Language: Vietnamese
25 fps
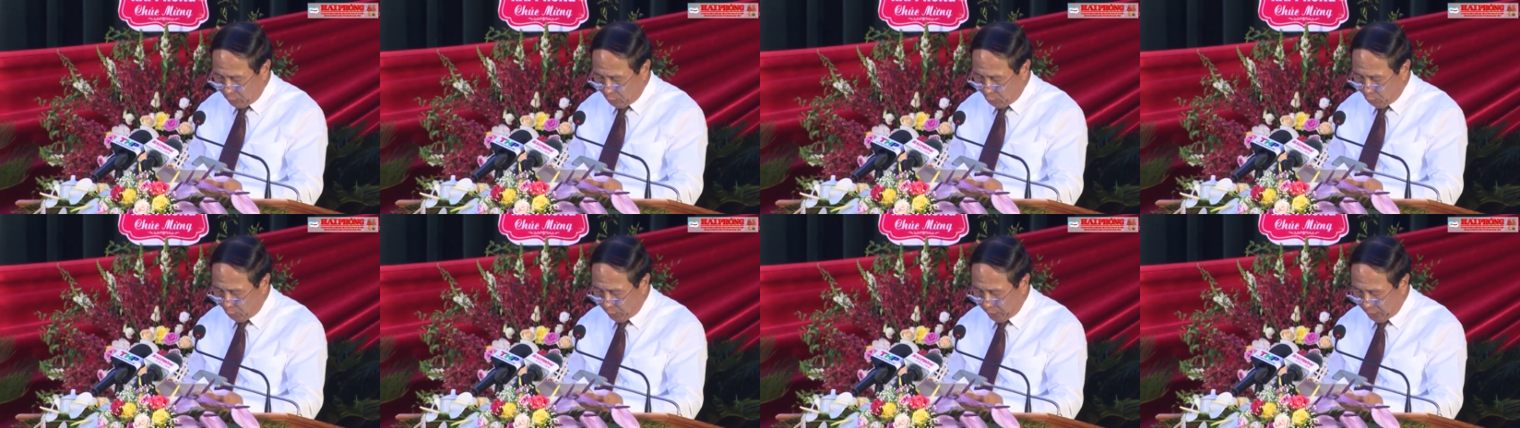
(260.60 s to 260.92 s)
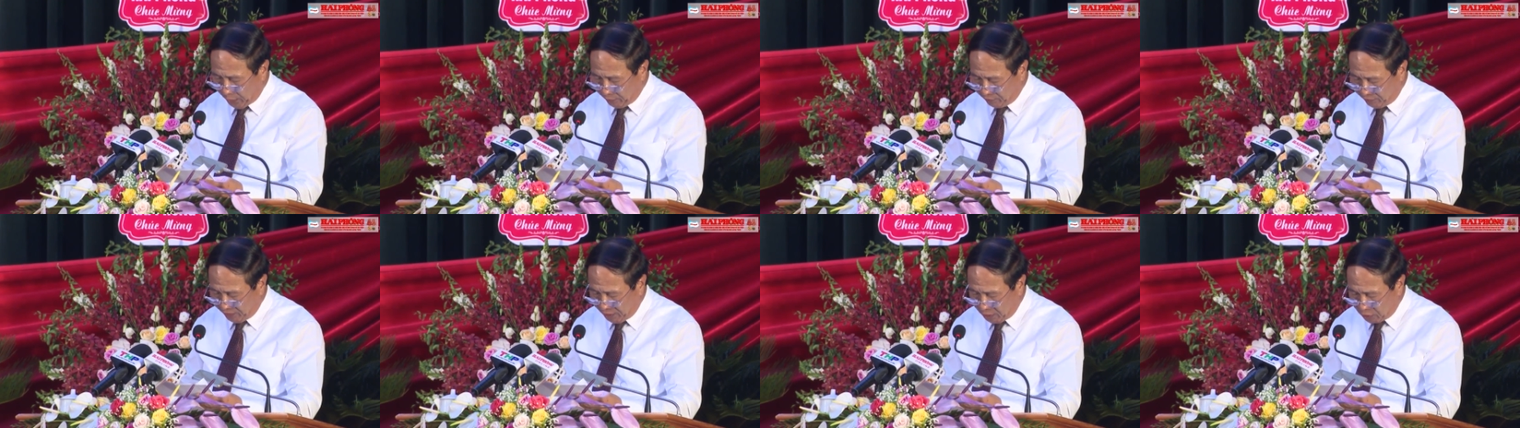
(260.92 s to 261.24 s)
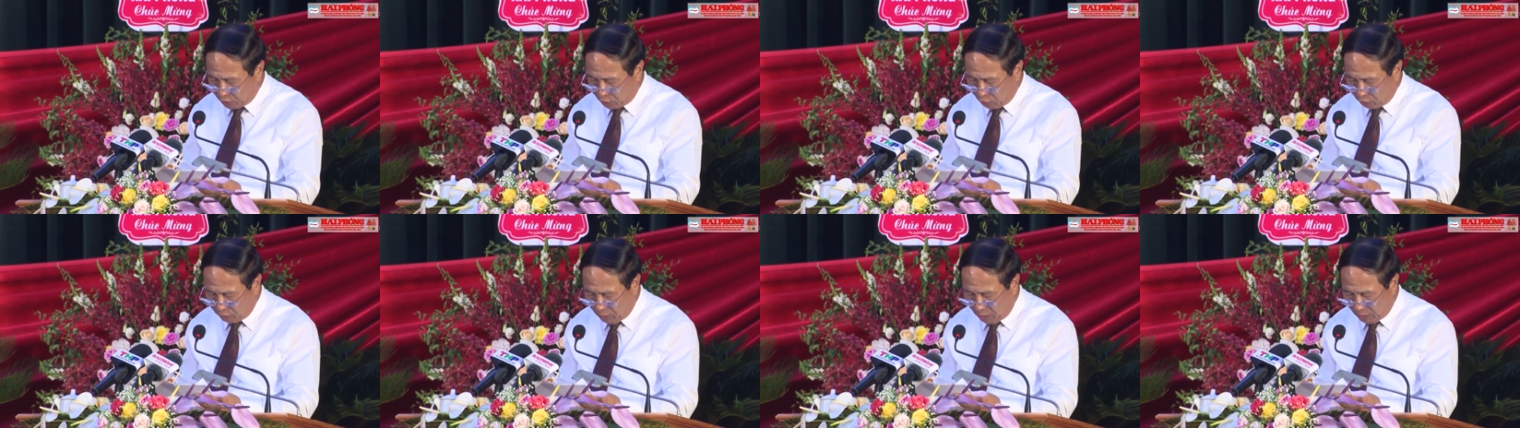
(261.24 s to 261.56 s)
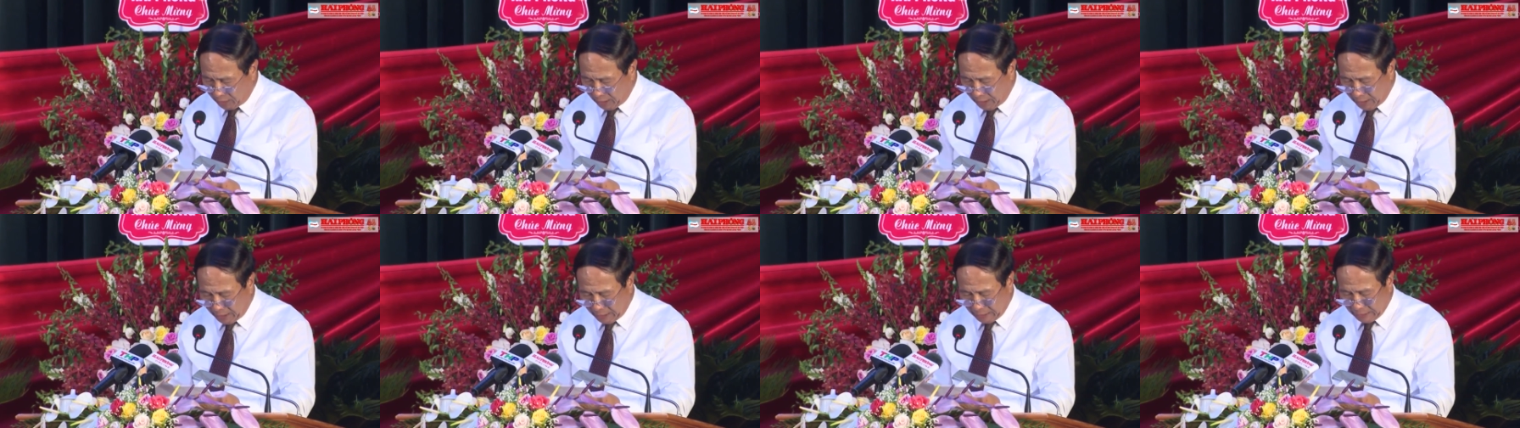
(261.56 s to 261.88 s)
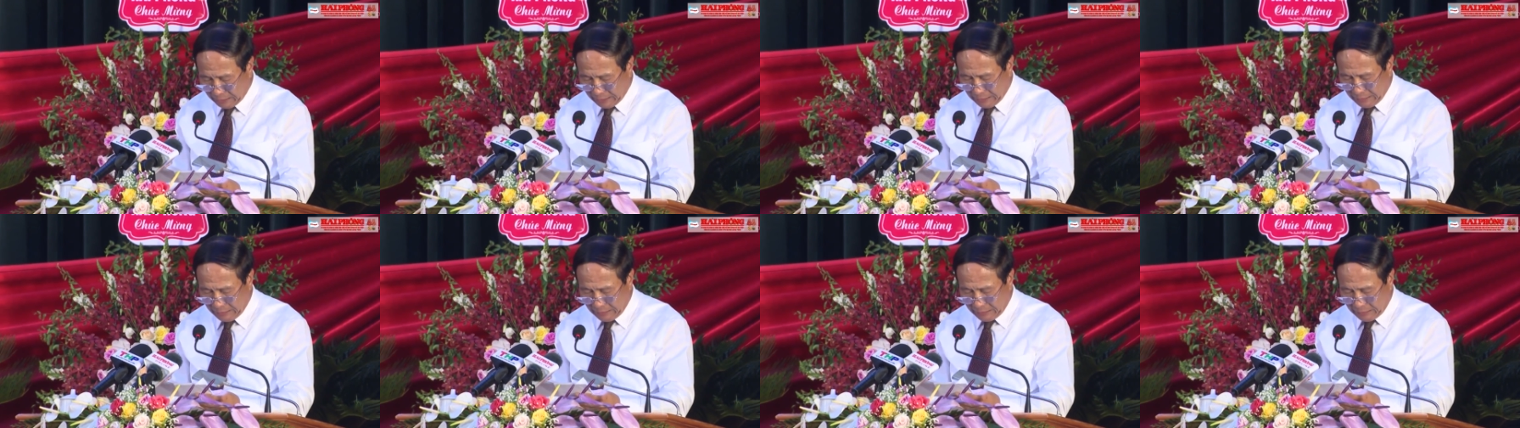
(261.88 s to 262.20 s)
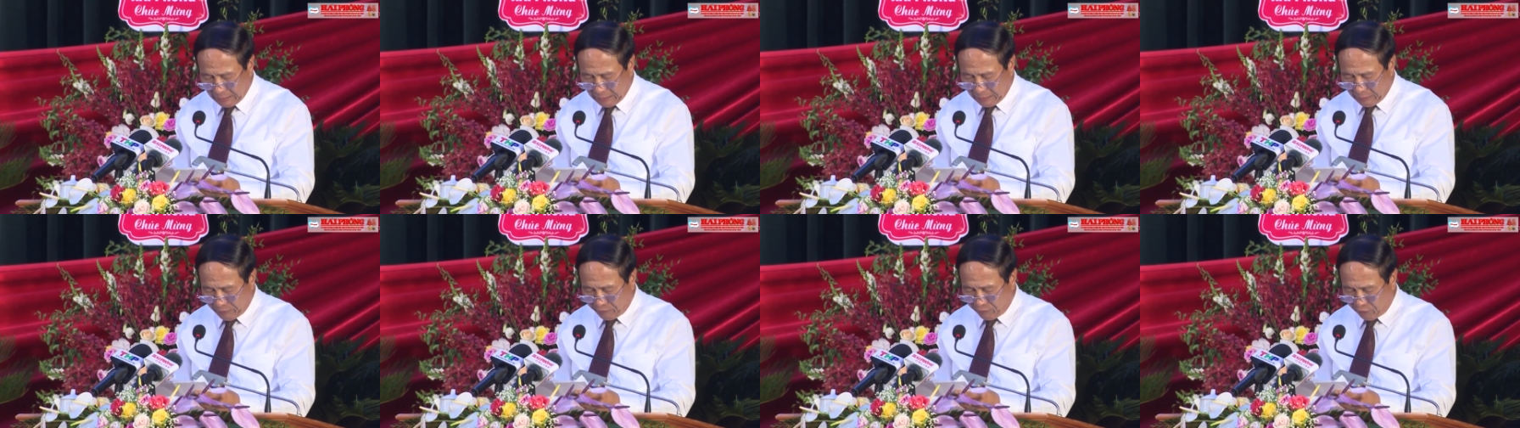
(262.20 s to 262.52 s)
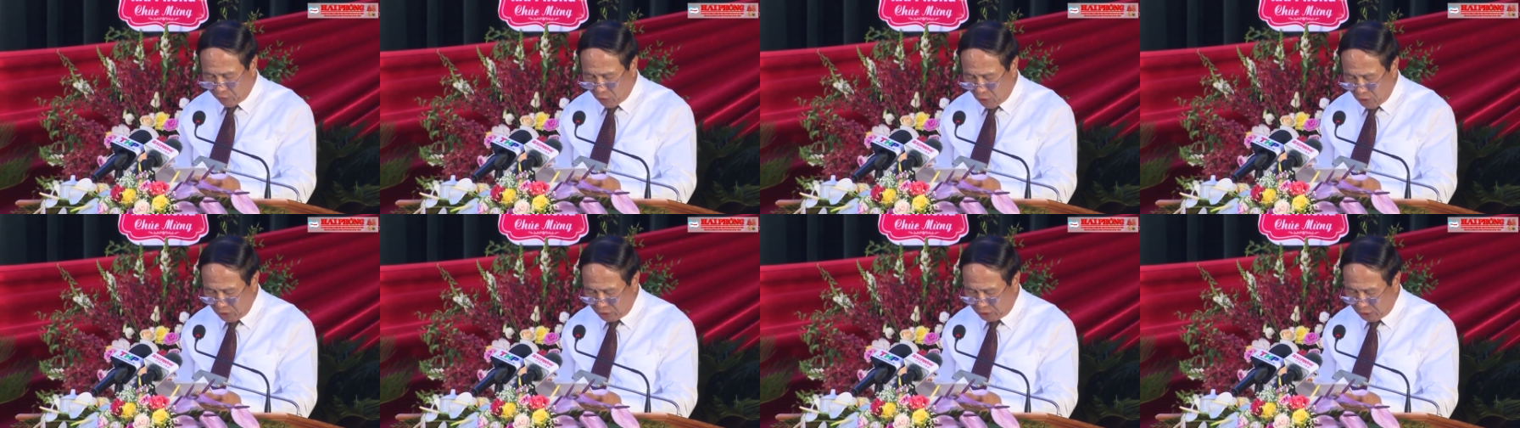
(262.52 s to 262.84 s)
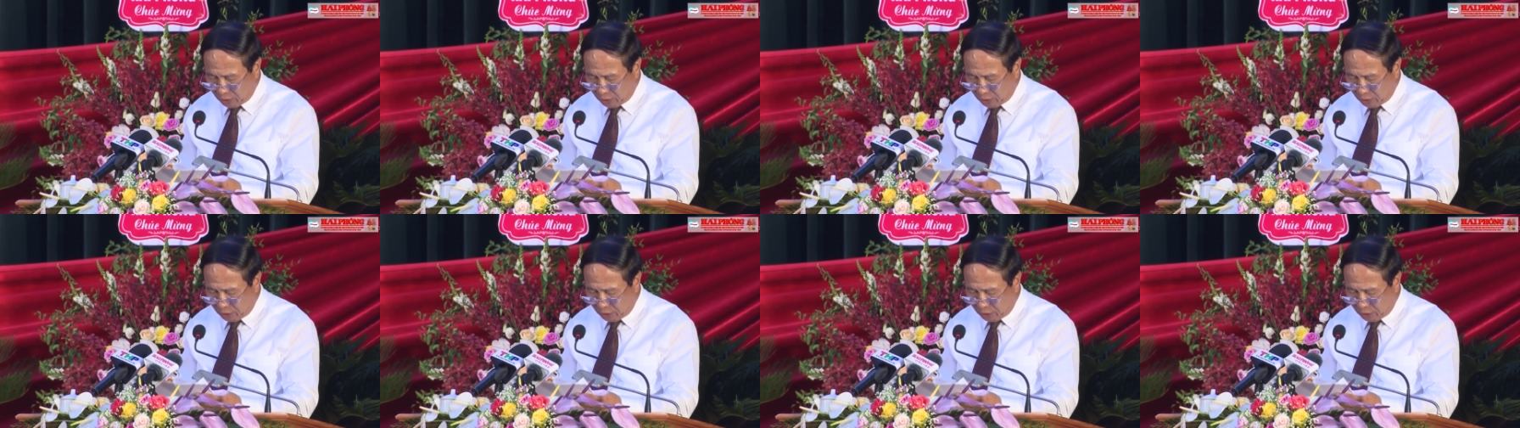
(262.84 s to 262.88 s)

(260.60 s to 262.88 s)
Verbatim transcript: Ủy viên Trung ương Đảng, Phó